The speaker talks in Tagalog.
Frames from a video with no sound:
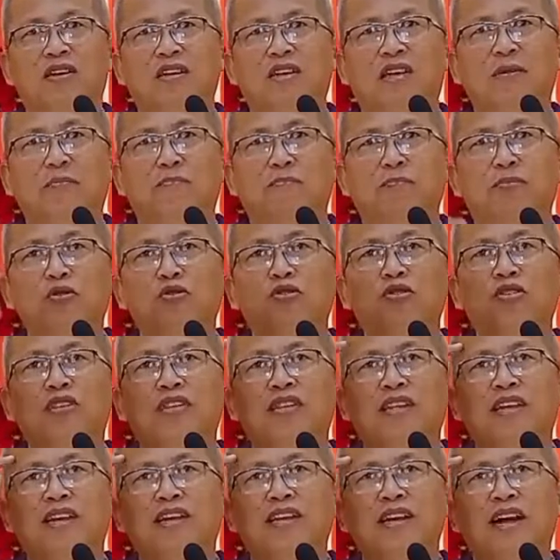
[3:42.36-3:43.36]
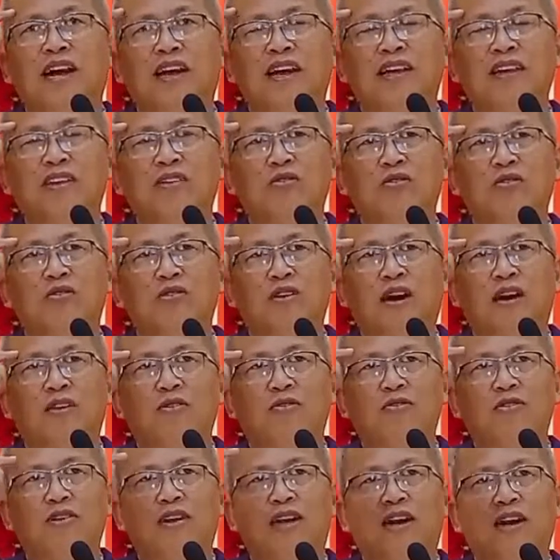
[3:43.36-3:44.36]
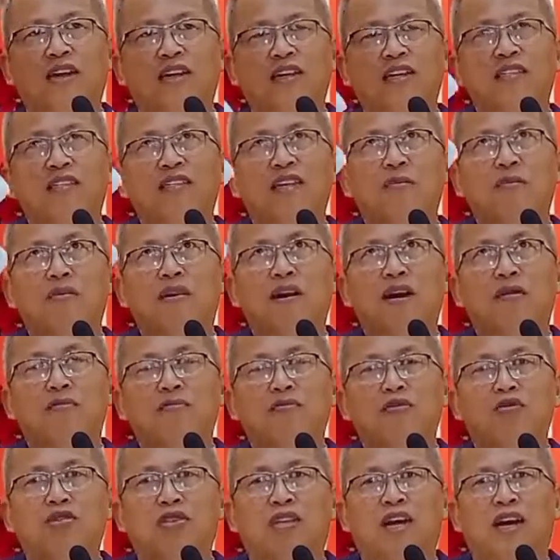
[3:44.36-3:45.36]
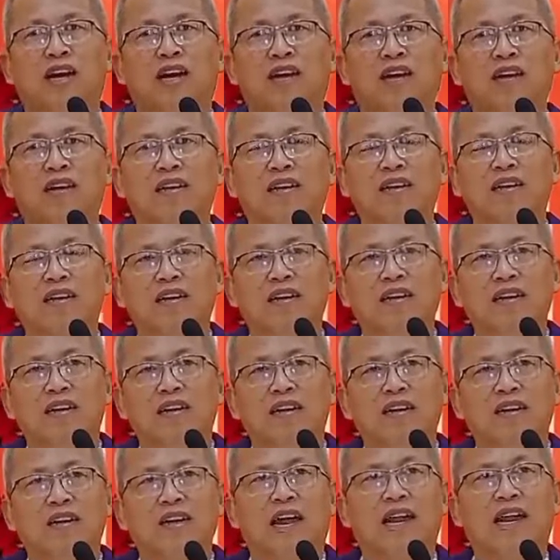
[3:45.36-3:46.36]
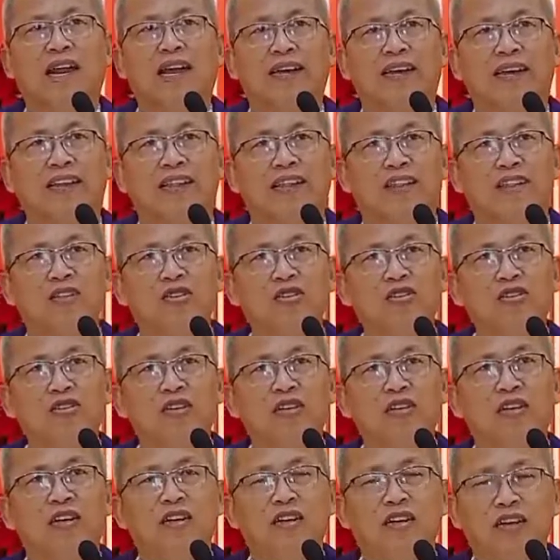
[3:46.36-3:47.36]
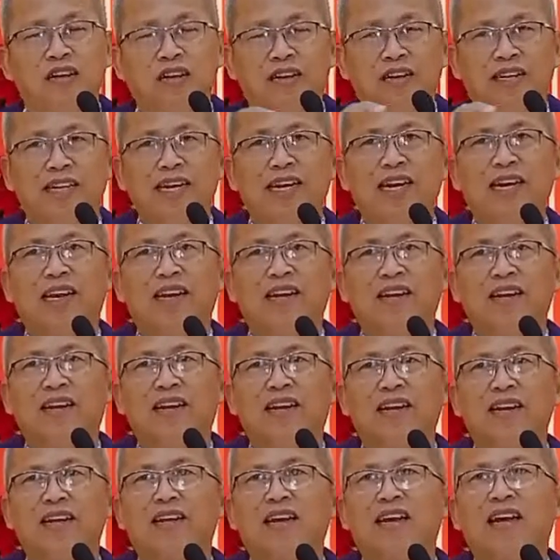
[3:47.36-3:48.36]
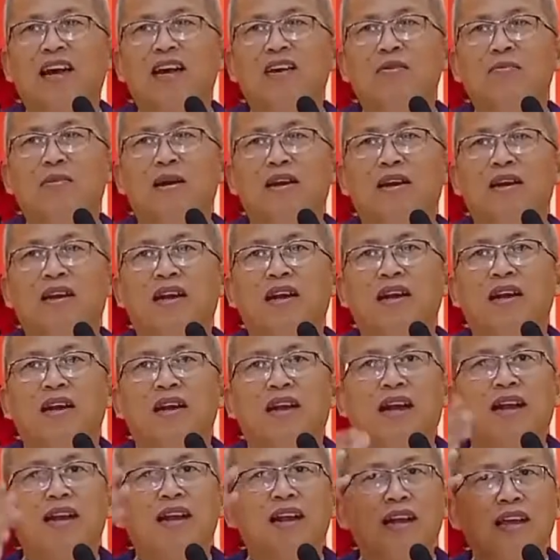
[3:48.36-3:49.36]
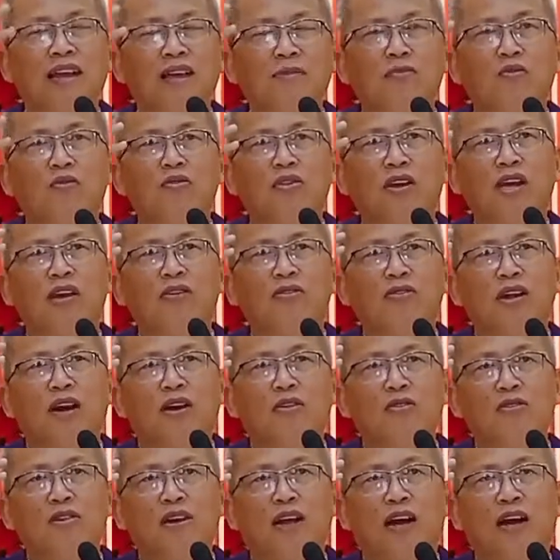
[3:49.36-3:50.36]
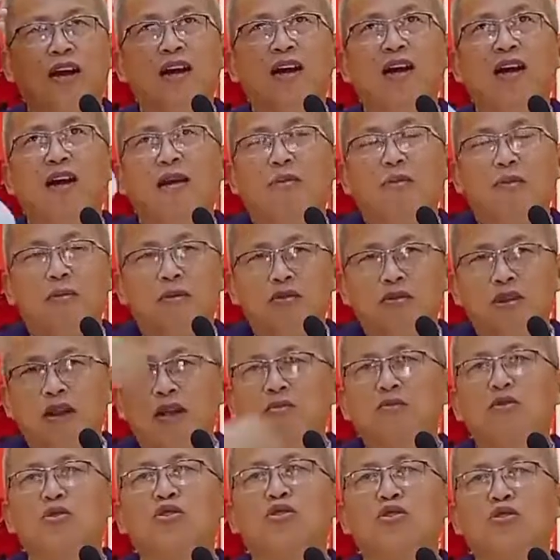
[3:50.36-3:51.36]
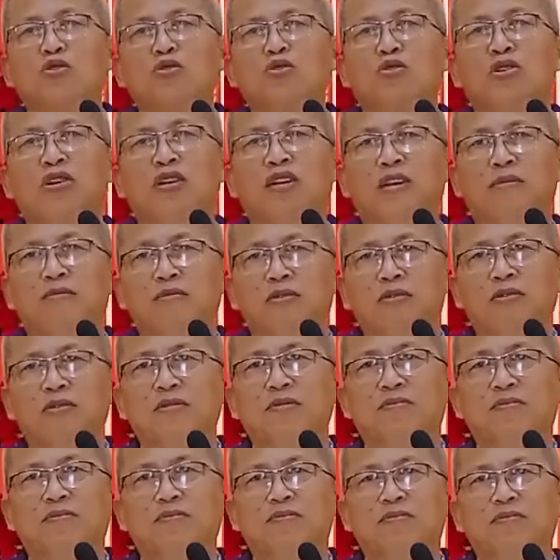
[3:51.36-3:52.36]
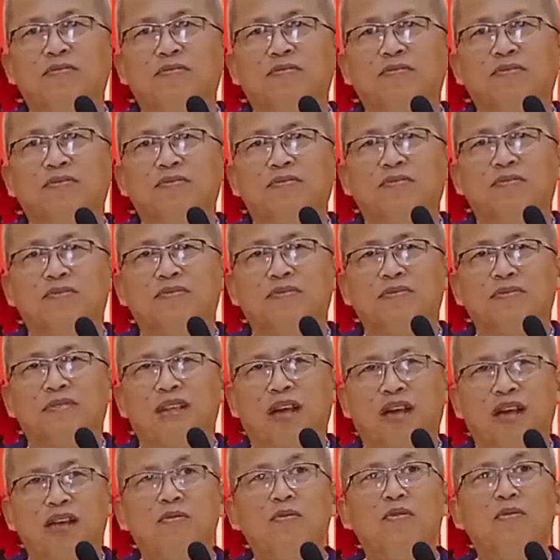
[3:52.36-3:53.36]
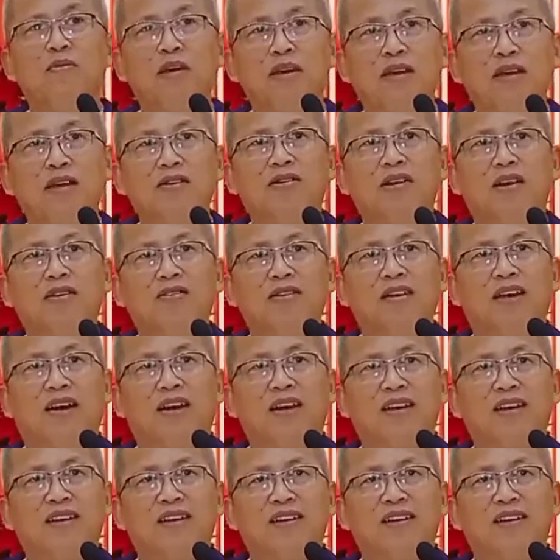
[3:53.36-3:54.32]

ipunting ang inyong hunahuna sa mga butang nga langit nun. Dili, diri. Kay nga naman, kanang imong gihunahuna, maunay musod nimo ang imo bang huna-huna?